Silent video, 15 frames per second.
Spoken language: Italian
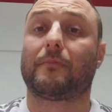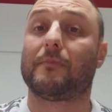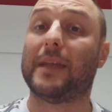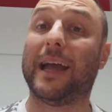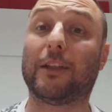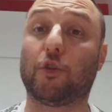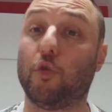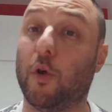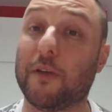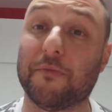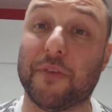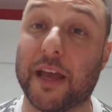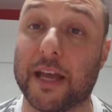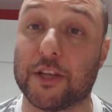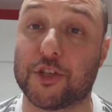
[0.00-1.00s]
E tu
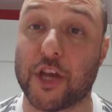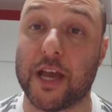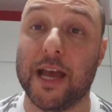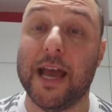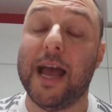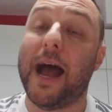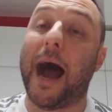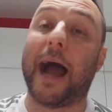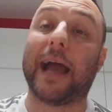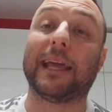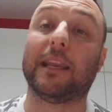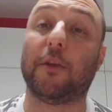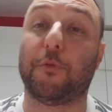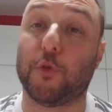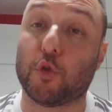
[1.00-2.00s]
invece hai
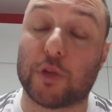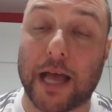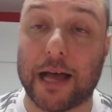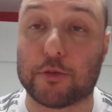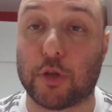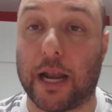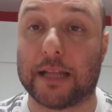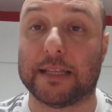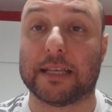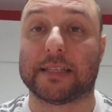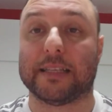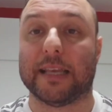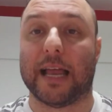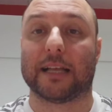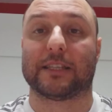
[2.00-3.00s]
rifiutato la
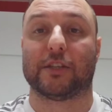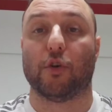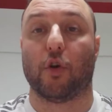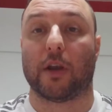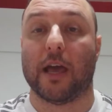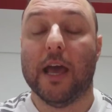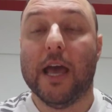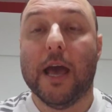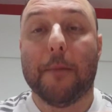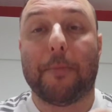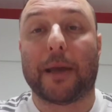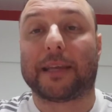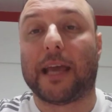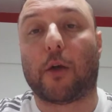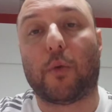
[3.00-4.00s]
destinazione
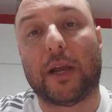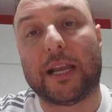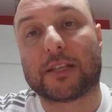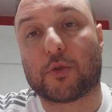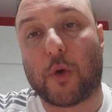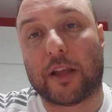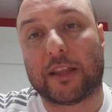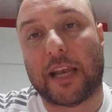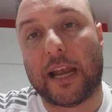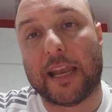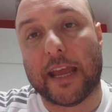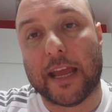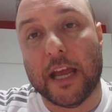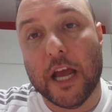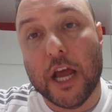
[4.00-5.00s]
perché quelle squadre
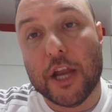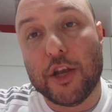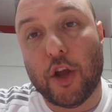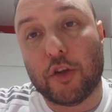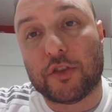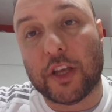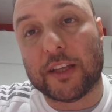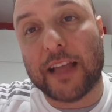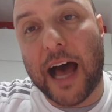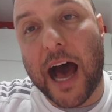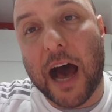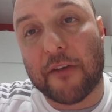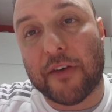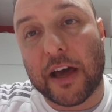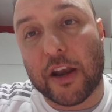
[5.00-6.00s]
lì non ti
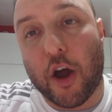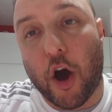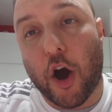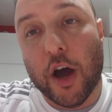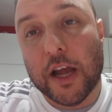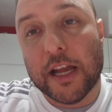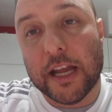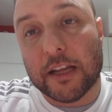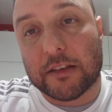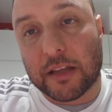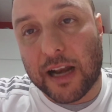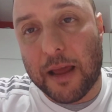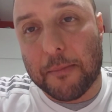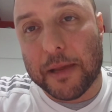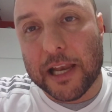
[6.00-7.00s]
davano i
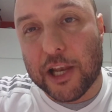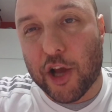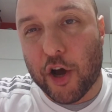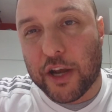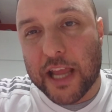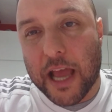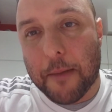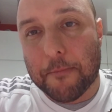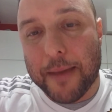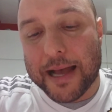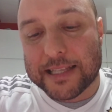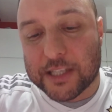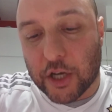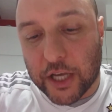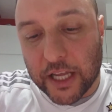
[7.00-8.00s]
3 milioni e
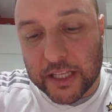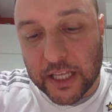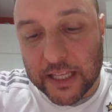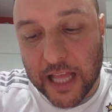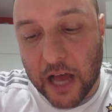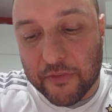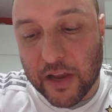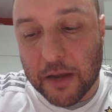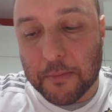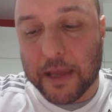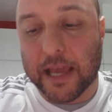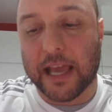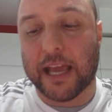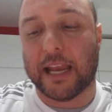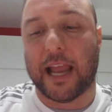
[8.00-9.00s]
mezzo che ti dava il
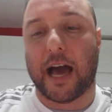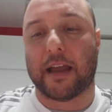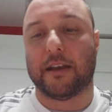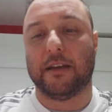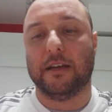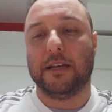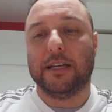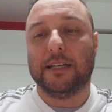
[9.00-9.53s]
Milan.